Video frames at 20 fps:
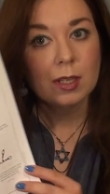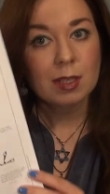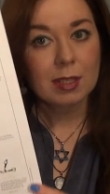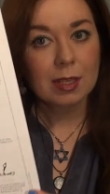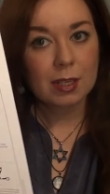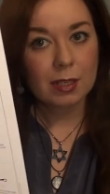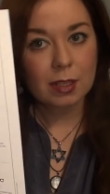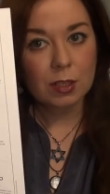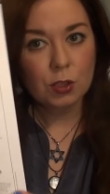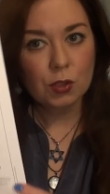
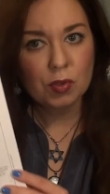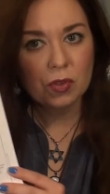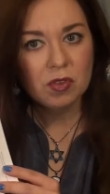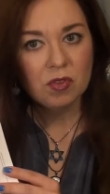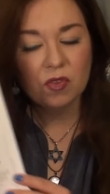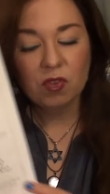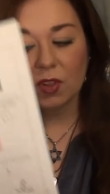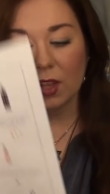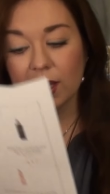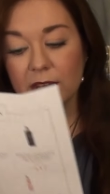сказать, что
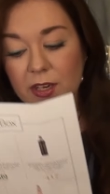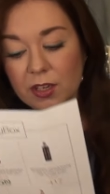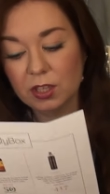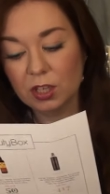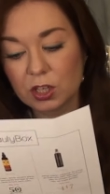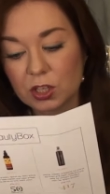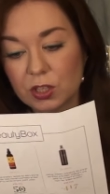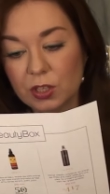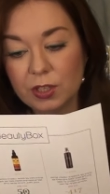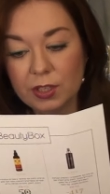это флайер
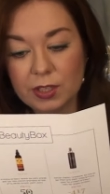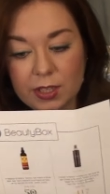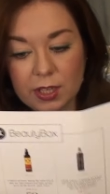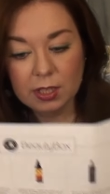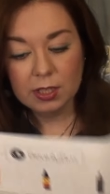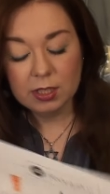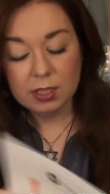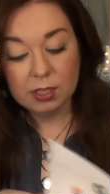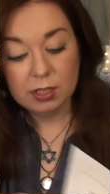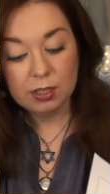даже
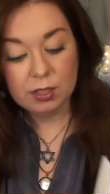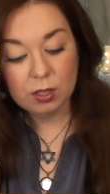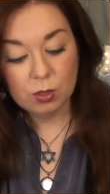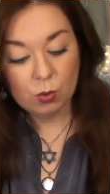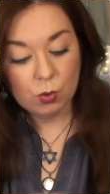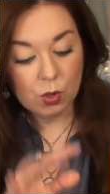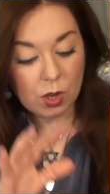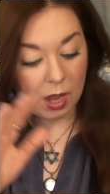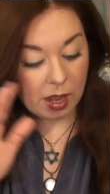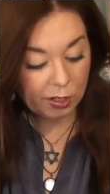нельзя. Целый
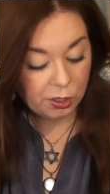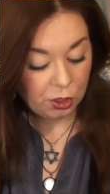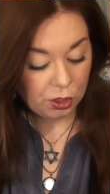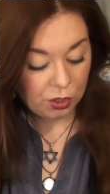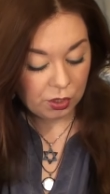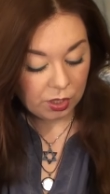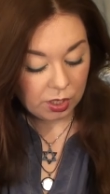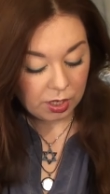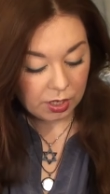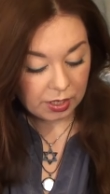такой
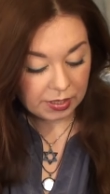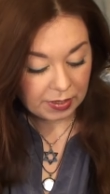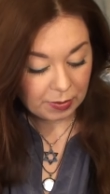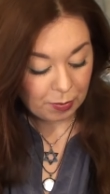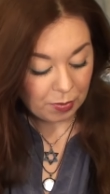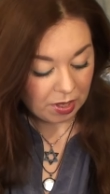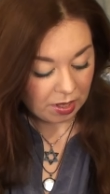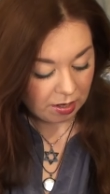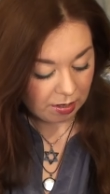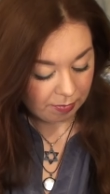А4
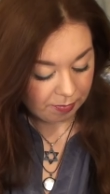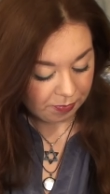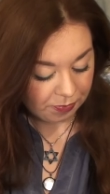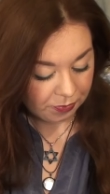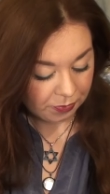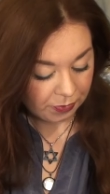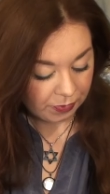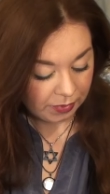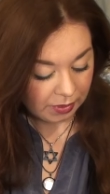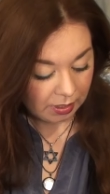размера
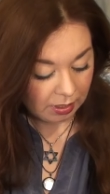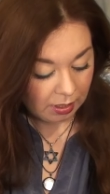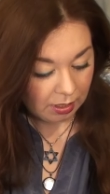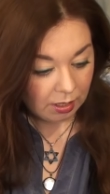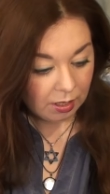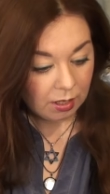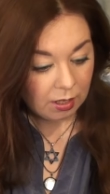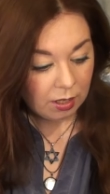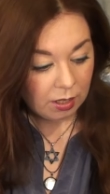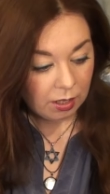
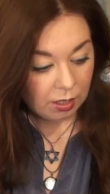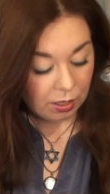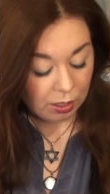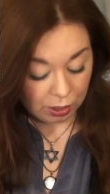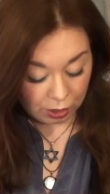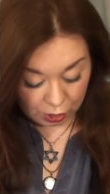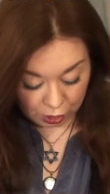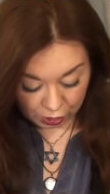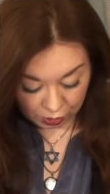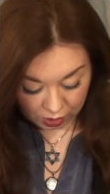
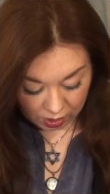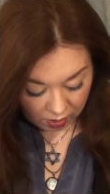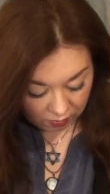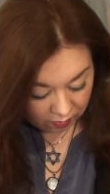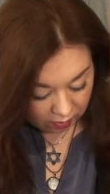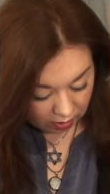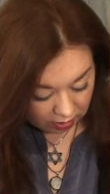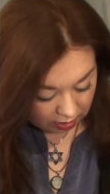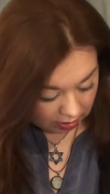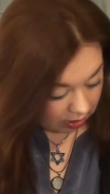
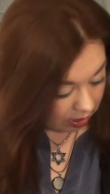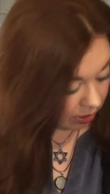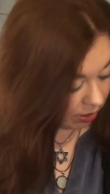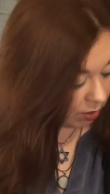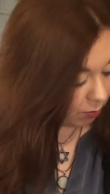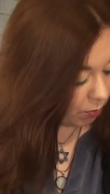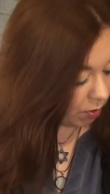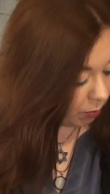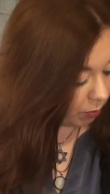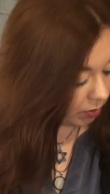шедевр с
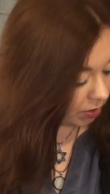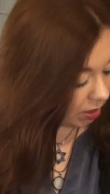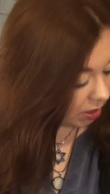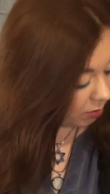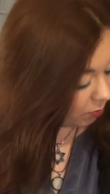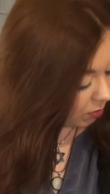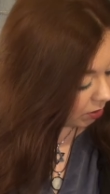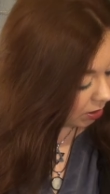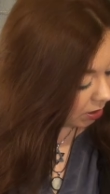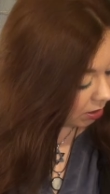разными
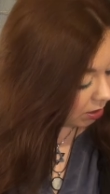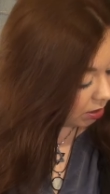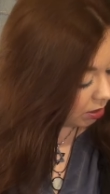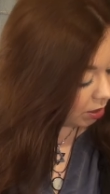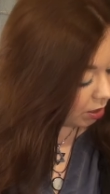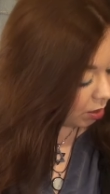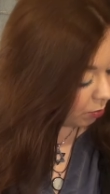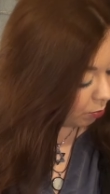описаниями. Кстати, не